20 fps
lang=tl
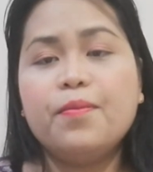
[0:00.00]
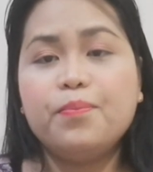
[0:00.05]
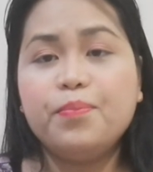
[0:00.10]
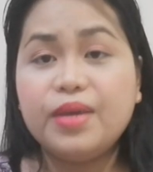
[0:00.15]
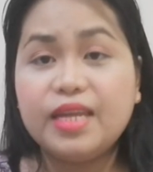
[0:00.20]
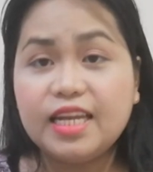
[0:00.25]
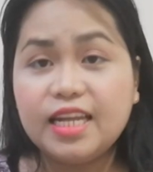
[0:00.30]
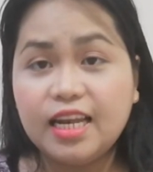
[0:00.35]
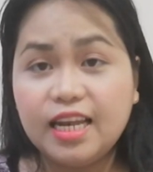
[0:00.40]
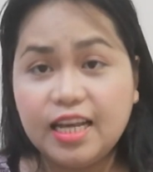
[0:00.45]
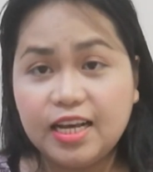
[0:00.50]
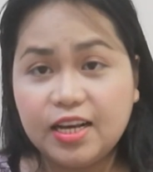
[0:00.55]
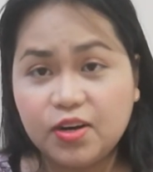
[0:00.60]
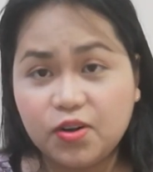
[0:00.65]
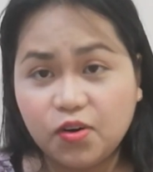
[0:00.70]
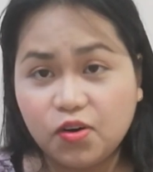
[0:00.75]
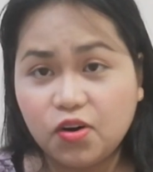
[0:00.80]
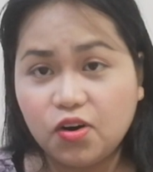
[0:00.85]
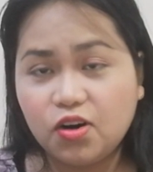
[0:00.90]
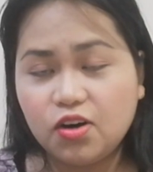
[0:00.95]
binili
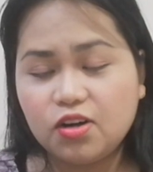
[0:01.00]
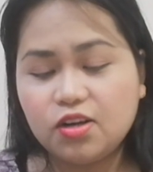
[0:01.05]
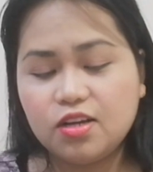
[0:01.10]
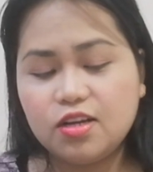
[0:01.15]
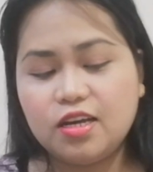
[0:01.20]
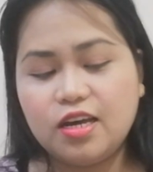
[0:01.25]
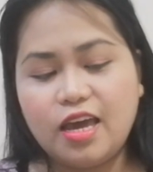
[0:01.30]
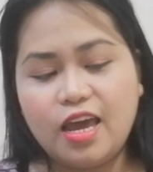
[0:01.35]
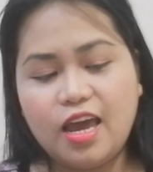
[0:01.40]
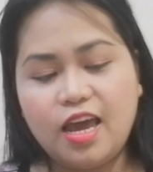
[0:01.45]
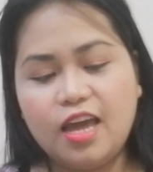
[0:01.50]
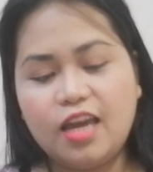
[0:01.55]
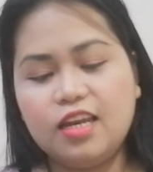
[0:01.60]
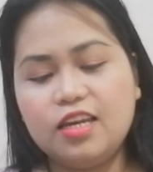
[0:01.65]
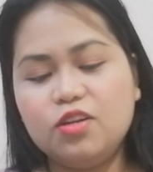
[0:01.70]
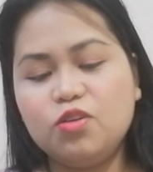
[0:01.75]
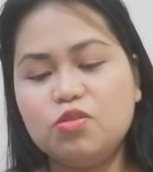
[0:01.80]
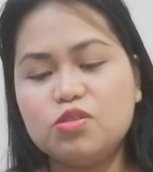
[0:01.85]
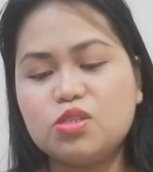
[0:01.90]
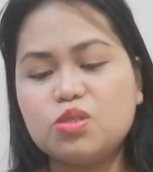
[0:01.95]
ko.
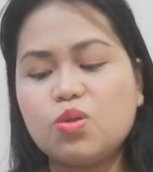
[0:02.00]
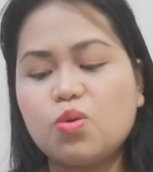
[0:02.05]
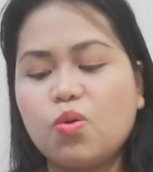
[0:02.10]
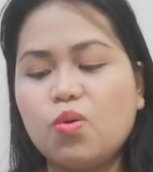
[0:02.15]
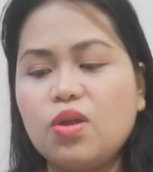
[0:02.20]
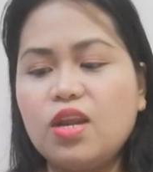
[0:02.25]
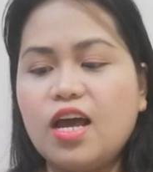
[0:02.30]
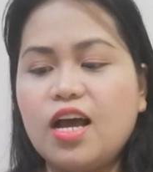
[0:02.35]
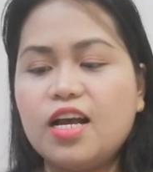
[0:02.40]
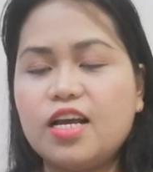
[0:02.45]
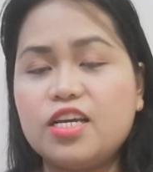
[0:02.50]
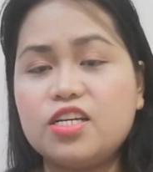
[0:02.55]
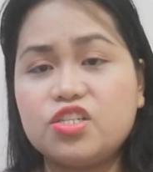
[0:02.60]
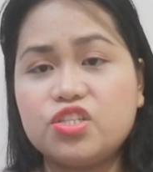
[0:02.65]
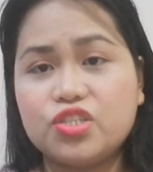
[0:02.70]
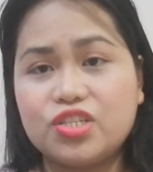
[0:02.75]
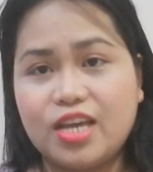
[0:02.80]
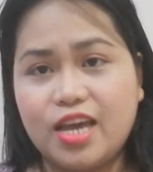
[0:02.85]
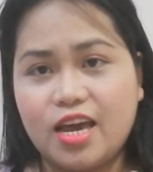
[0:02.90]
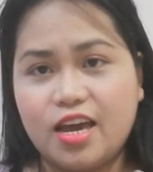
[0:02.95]
And gusto ko lang
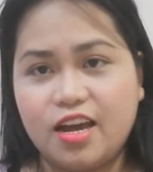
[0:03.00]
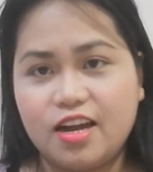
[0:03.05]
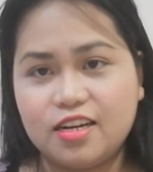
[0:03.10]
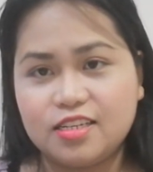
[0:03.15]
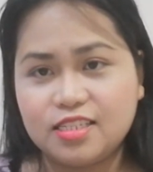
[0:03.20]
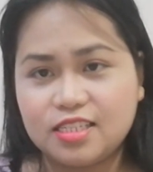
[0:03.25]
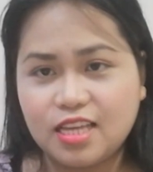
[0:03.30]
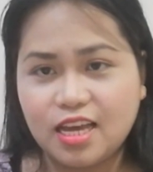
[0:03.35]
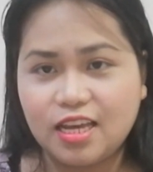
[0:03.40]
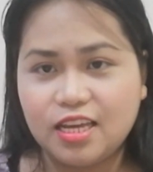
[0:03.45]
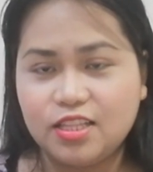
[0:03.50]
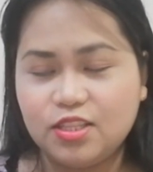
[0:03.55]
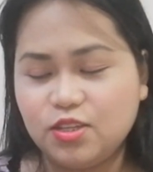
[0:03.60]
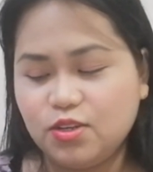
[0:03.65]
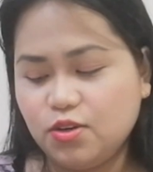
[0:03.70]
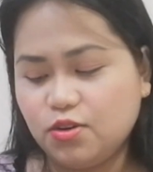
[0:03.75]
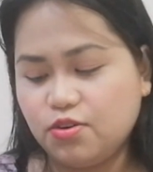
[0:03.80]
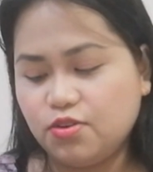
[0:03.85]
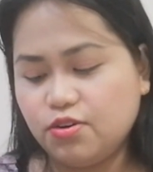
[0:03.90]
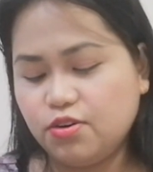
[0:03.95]
i-share sa
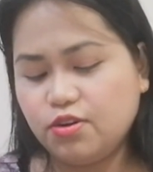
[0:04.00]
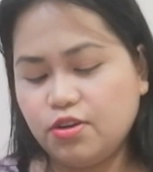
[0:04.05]
inyo